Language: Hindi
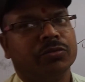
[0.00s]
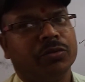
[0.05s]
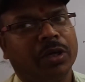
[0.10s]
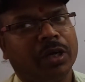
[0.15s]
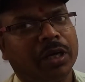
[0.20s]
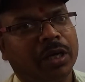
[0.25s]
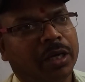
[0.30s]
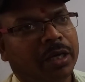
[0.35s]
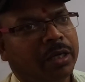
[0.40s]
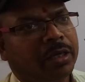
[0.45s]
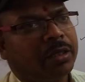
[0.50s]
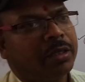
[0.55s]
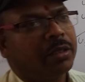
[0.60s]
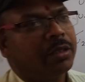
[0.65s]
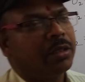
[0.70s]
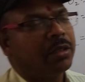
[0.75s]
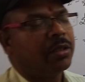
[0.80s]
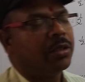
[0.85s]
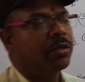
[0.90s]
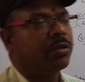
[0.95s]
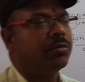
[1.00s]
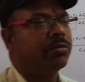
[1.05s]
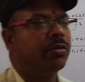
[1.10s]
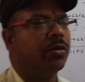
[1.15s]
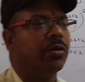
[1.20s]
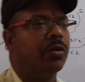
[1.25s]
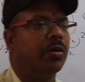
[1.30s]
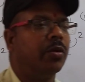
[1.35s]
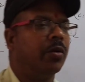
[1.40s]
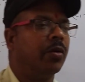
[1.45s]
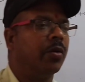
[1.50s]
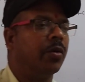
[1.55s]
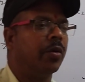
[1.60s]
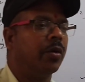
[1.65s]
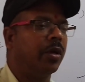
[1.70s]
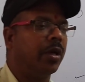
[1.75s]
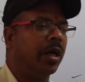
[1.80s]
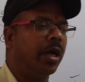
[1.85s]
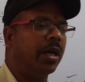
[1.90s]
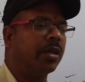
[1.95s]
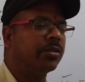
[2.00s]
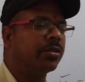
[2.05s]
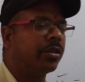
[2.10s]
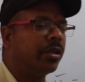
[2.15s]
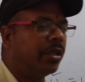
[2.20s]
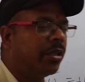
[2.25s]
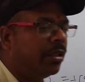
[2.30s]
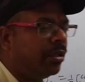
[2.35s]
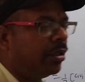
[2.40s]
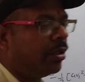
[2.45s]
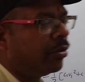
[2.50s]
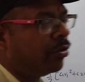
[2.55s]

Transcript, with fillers: हुआ है वो लॉस नहीं